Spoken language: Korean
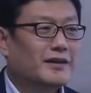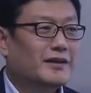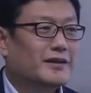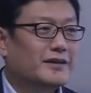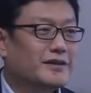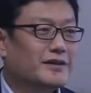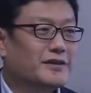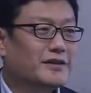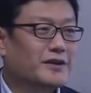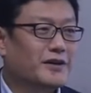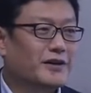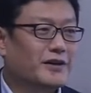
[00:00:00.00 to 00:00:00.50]

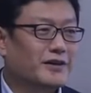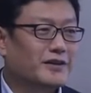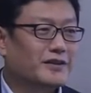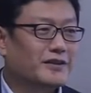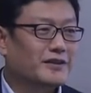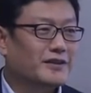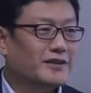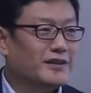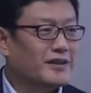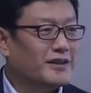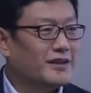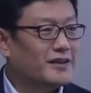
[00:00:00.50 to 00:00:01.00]
그래서
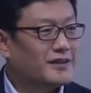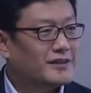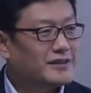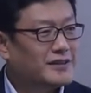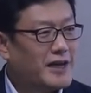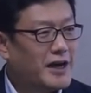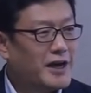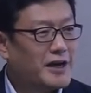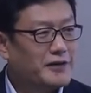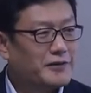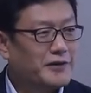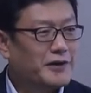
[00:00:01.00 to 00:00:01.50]

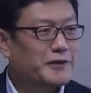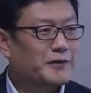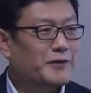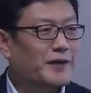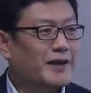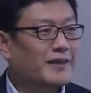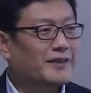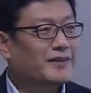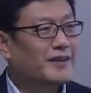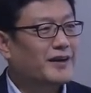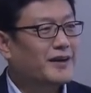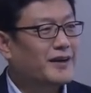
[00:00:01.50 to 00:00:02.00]
사학과로
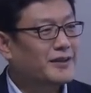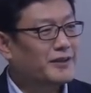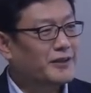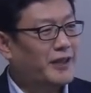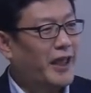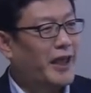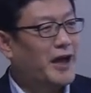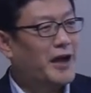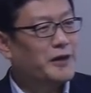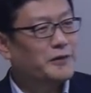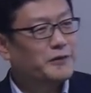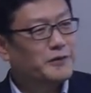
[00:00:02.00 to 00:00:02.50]
갔다가
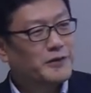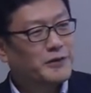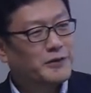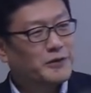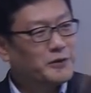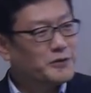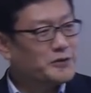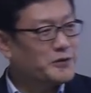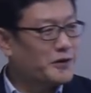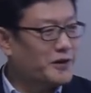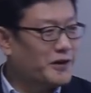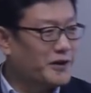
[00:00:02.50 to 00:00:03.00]
대학원을
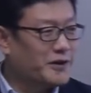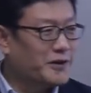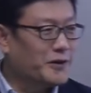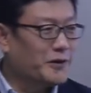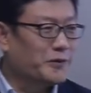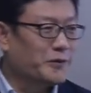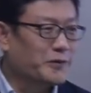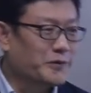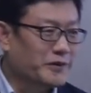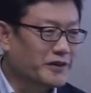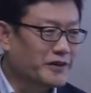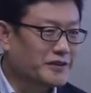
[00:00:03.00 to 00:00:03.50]
또
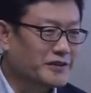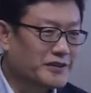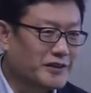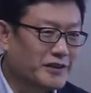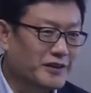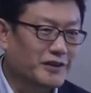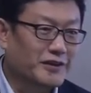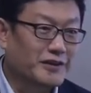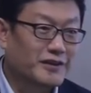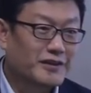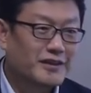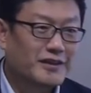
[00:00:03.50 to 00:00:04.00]
철학과로
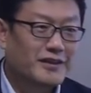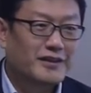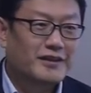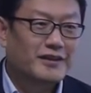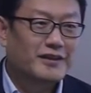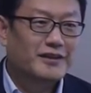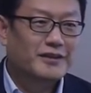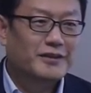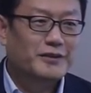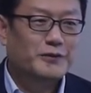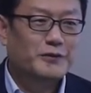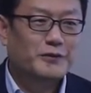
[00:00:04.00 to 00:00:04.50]
옮겨서
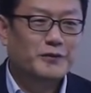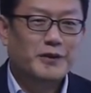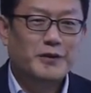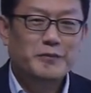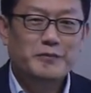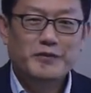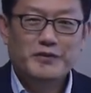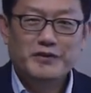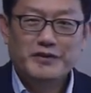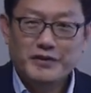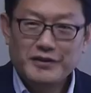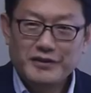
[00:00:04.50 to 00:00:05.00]
또
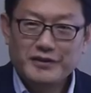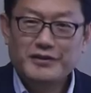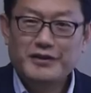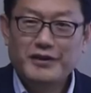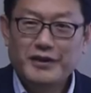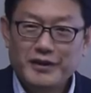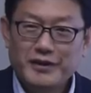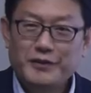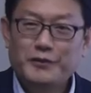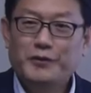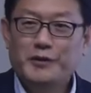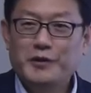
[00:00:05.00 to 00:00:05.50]
한번
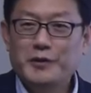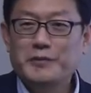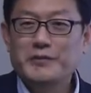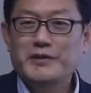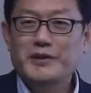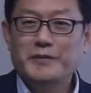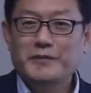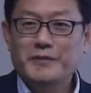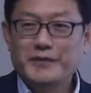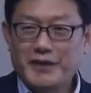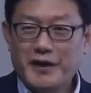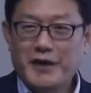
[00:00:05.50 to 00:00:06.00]
제가 원 없이
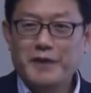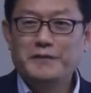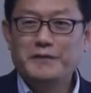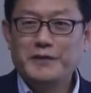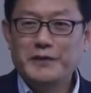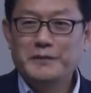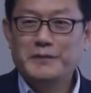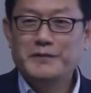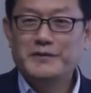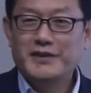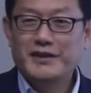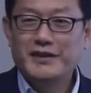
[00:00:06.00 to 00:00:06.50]
한번
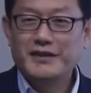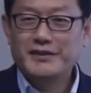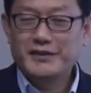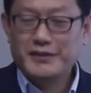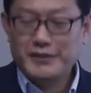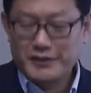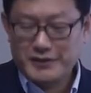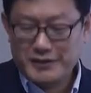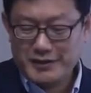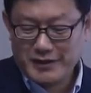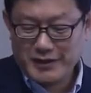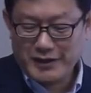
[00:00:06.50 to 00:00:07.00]
탐구해 보자 해서
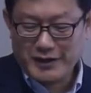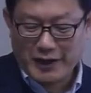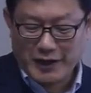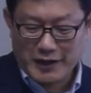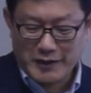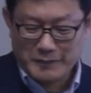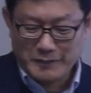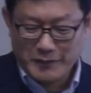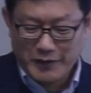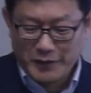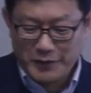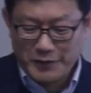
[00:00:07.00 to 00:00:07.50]
제
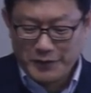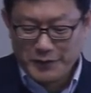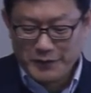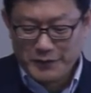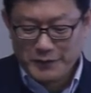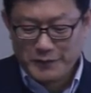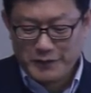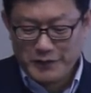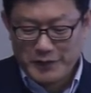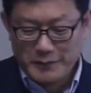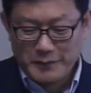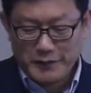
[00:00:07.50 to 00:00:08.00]
나름대로
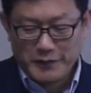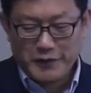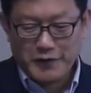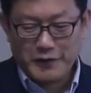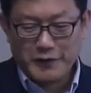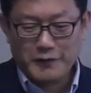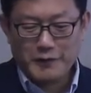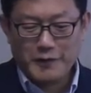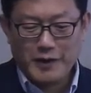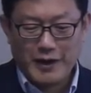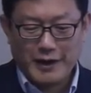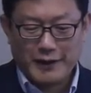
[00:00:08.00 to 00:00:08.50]
연구를 해본
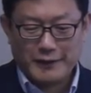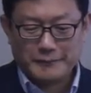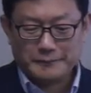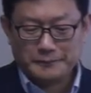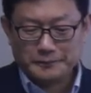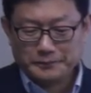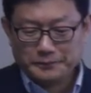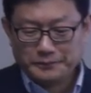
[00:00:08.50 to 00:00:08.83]
결과